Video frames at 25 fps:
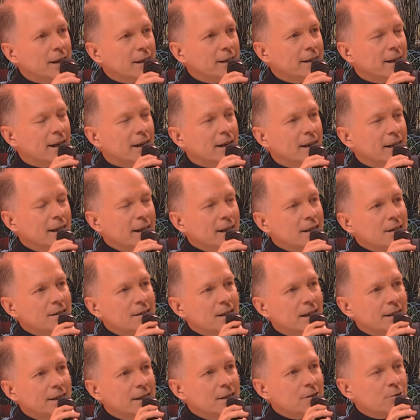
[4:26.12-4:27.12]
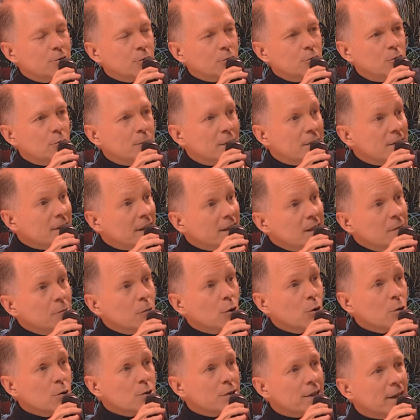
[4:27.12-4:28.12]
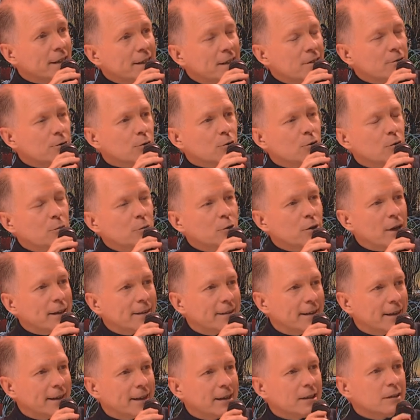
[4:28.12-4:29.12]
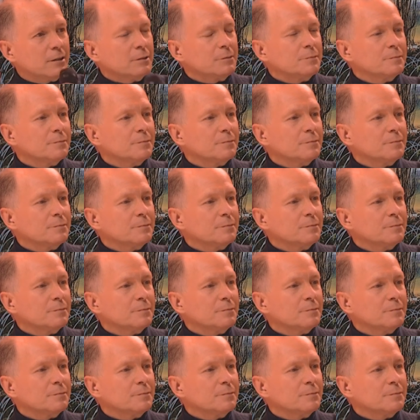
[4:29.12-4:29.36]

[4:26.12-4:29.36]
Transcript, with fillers: Il y a celles qui s'occupent des animaux, celles qui s'occupent de la terre. Tout à